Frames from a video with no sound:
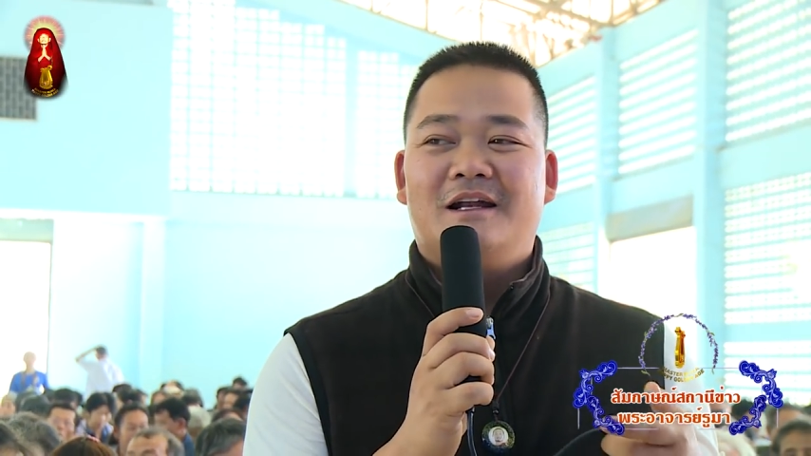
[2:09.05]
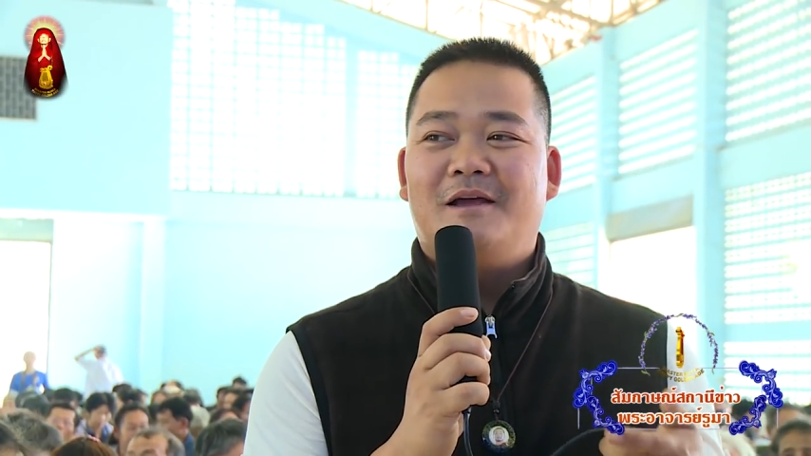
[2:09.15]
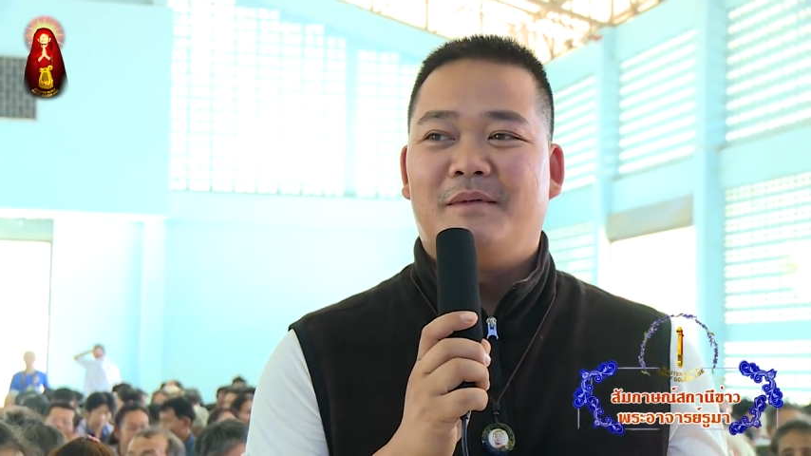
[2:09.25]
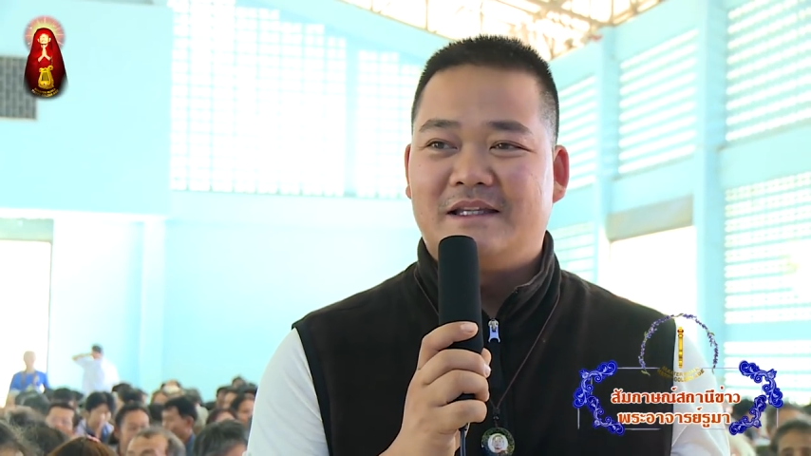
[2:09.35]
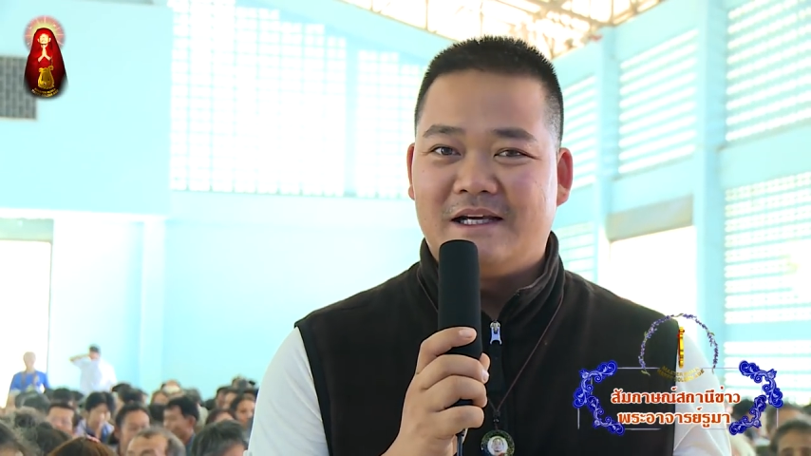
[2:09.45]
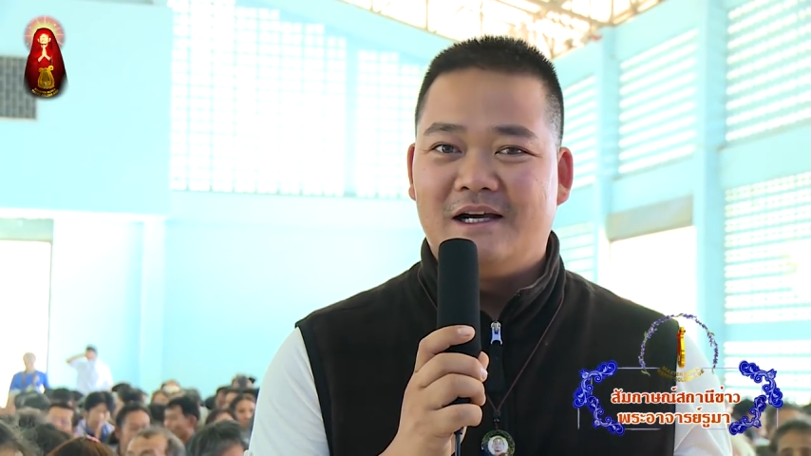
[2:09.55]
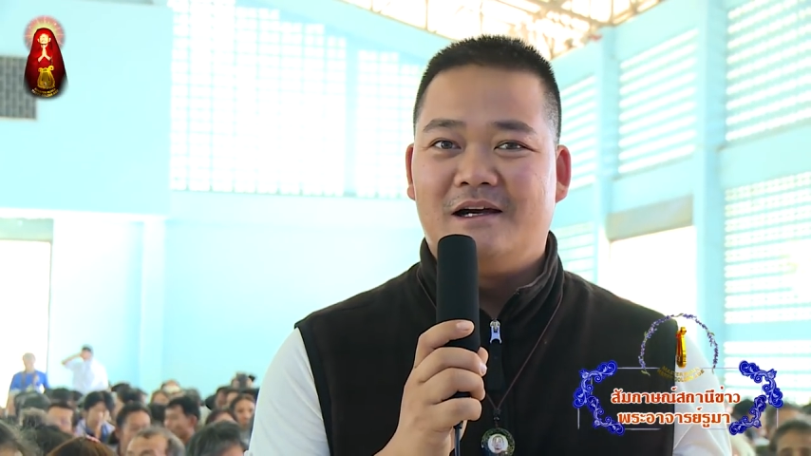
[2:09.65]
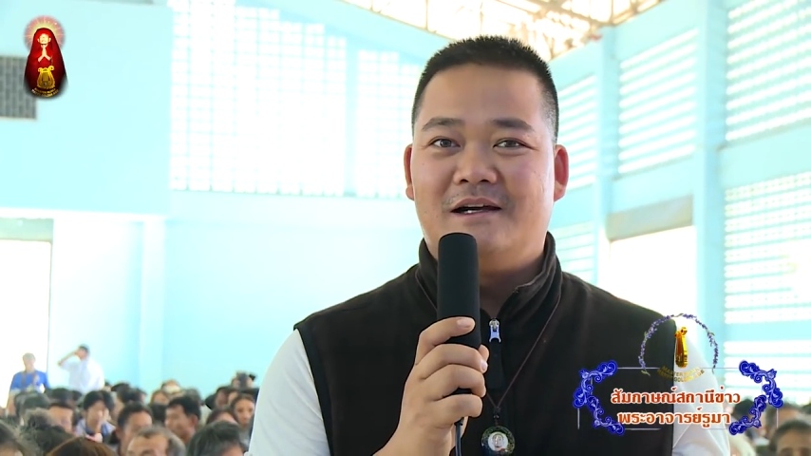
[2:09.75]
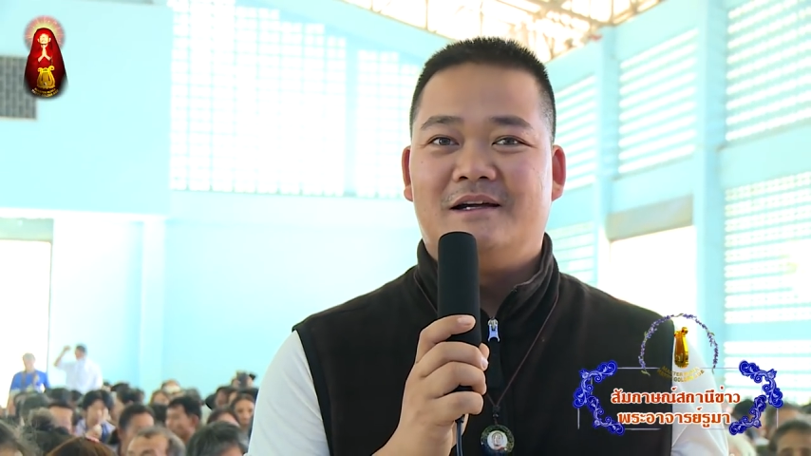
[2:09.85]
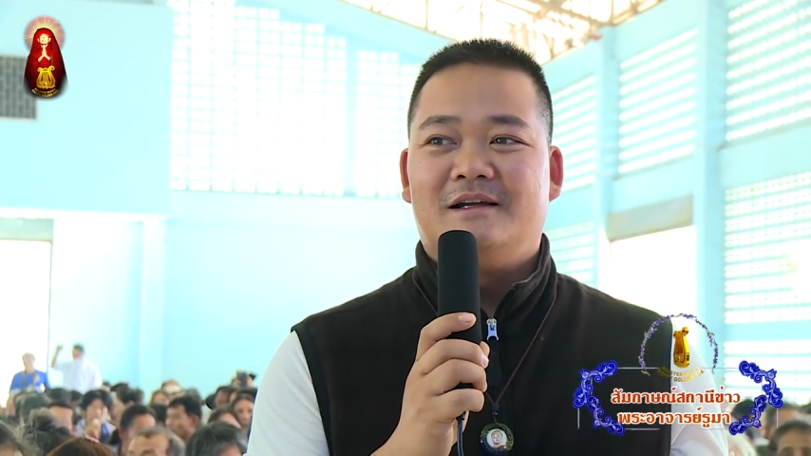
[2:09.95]
ได้มาเจอ
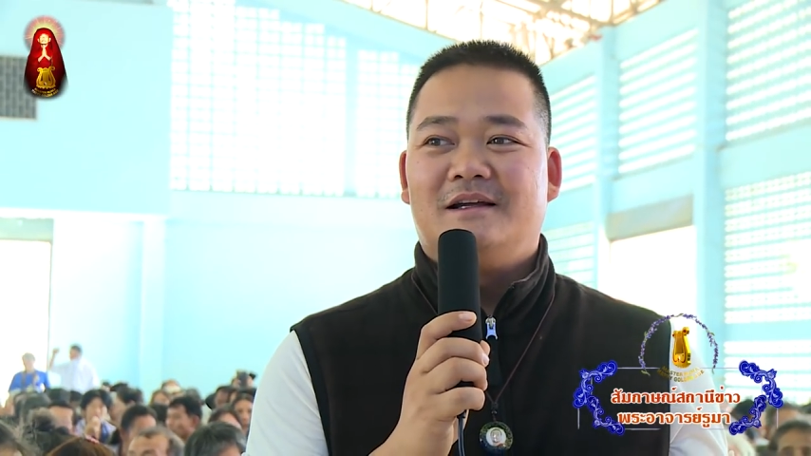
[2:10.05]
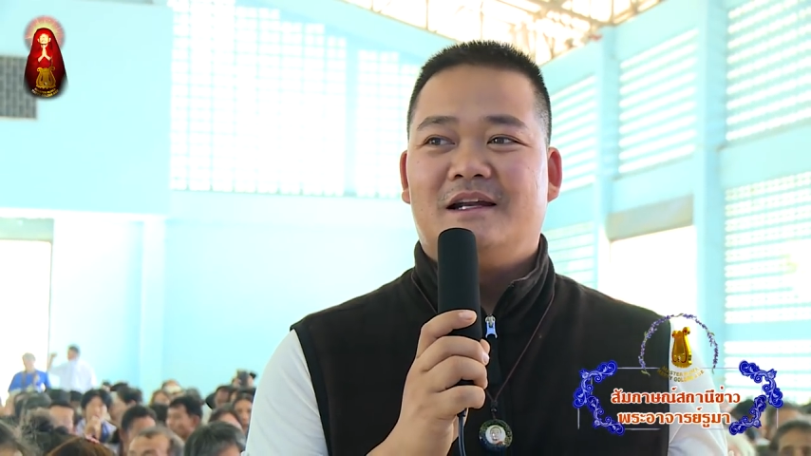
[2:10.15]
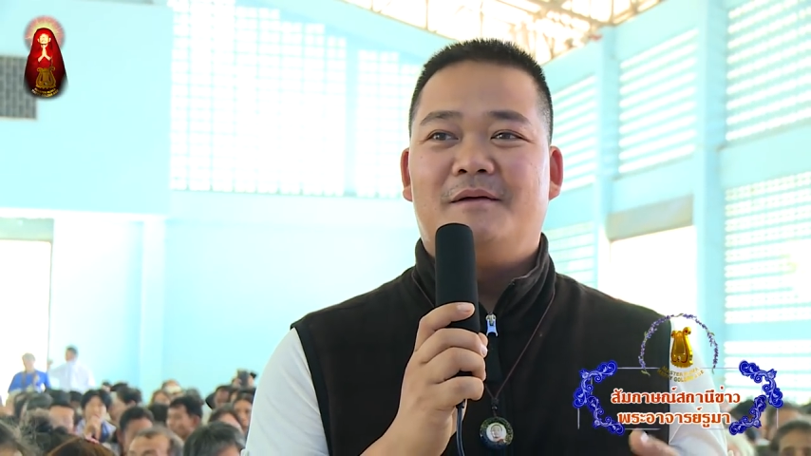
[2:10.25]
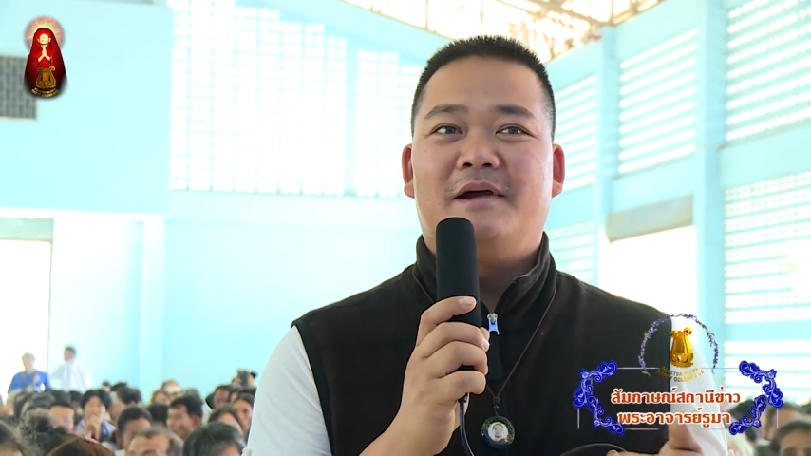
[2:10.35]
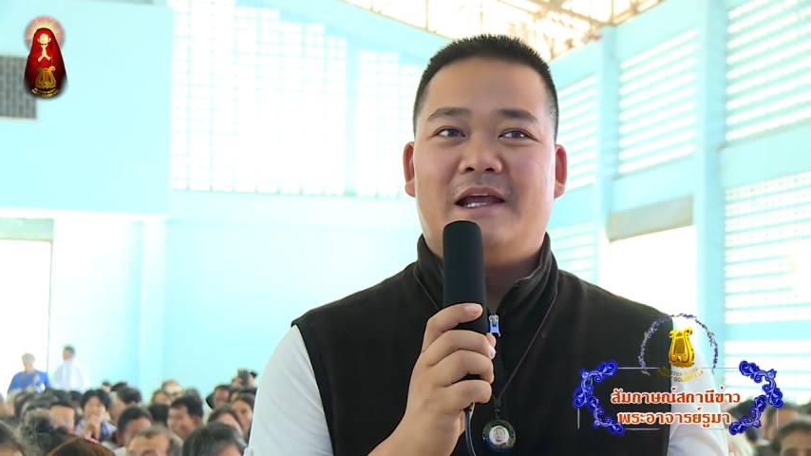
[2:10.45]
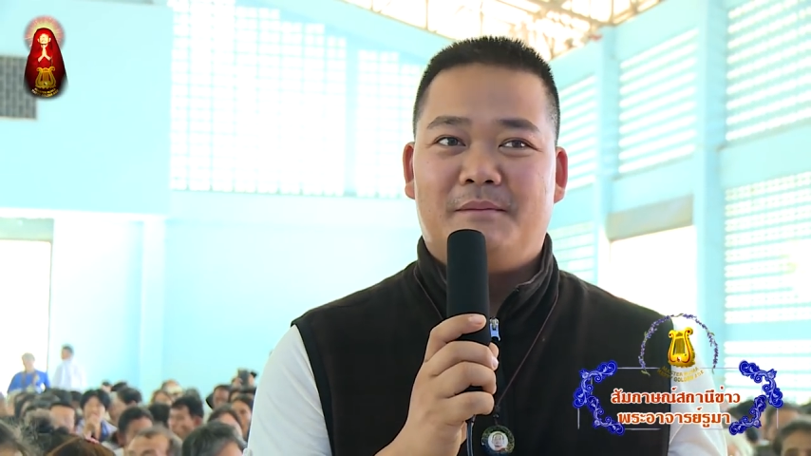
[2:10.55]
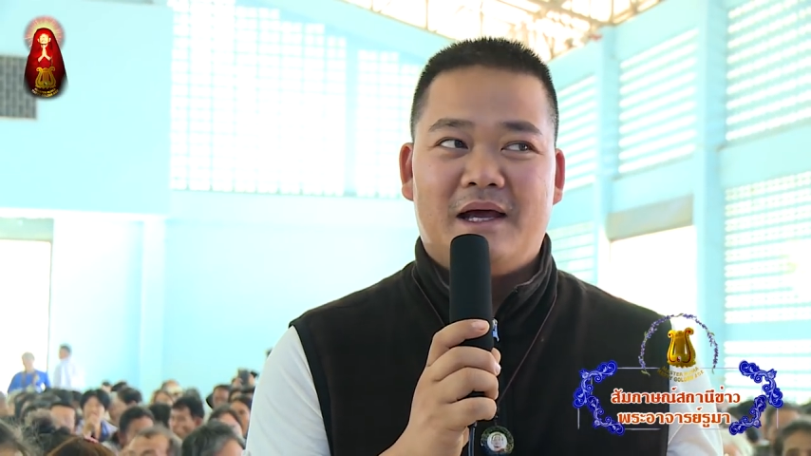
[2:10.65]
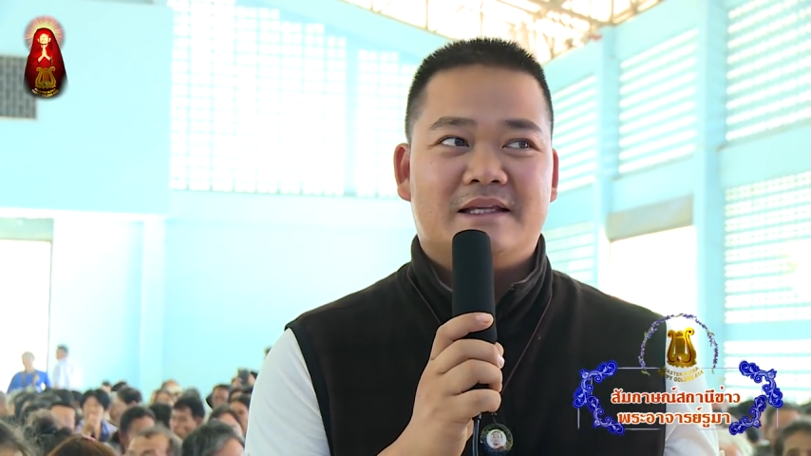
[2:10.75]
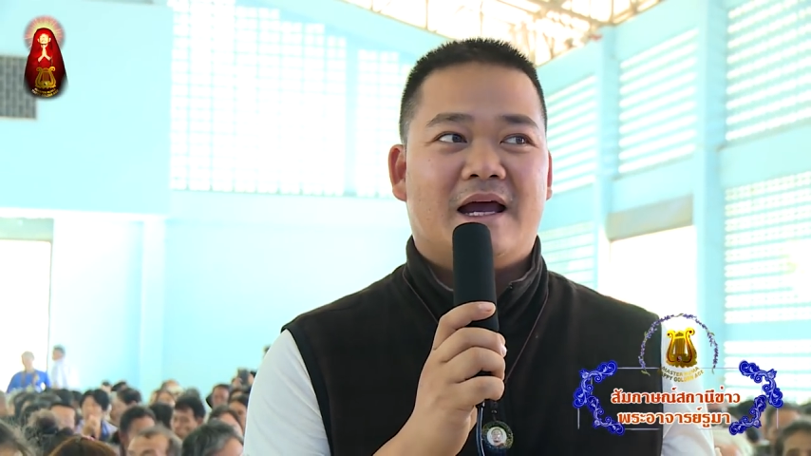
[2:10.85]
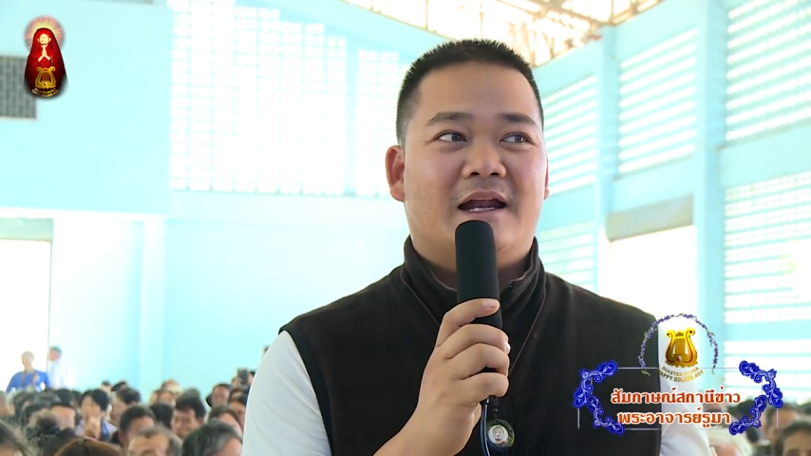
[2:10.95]
ได้มาเห็นพ
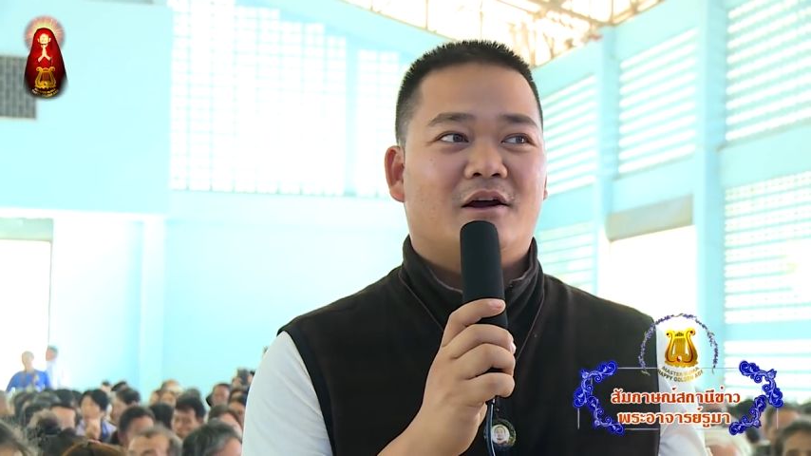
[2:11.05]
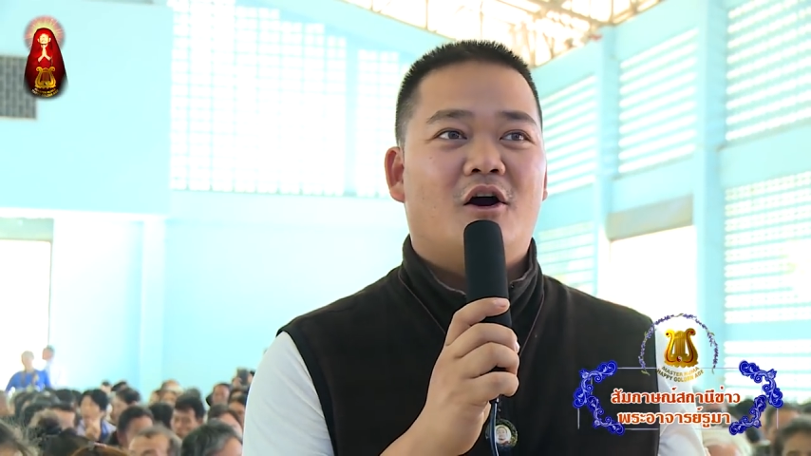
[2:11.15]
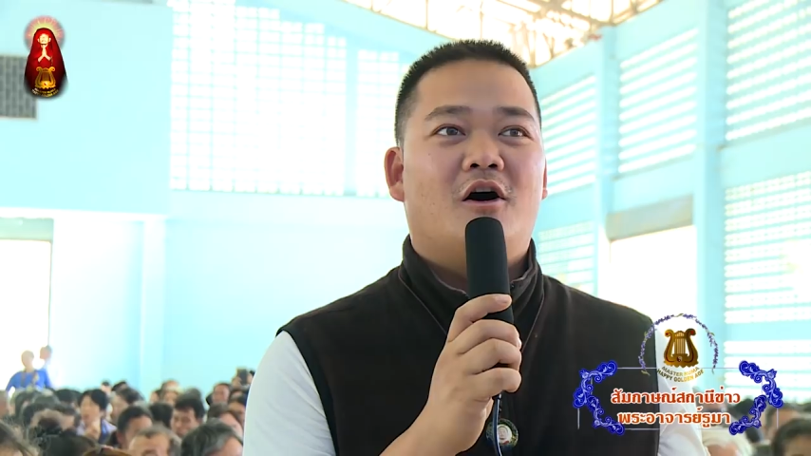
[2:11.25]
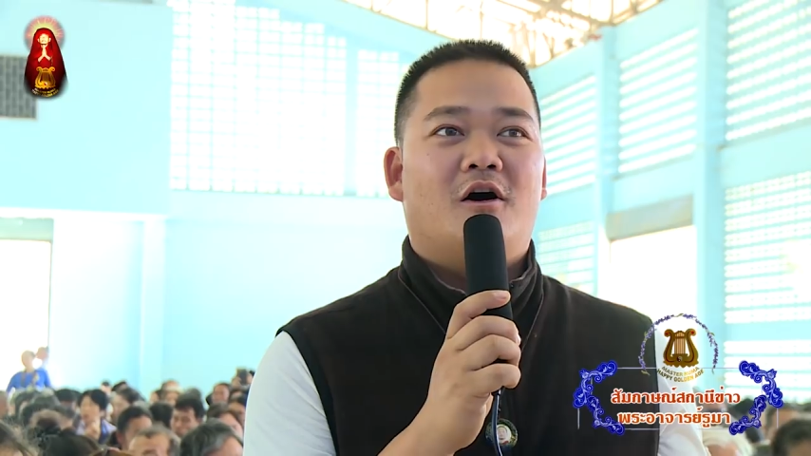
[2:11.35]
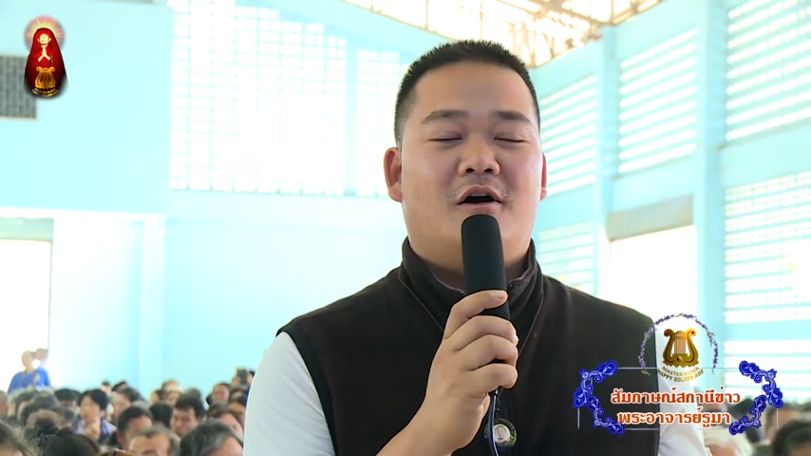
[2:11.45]
ระอาจารย์ก็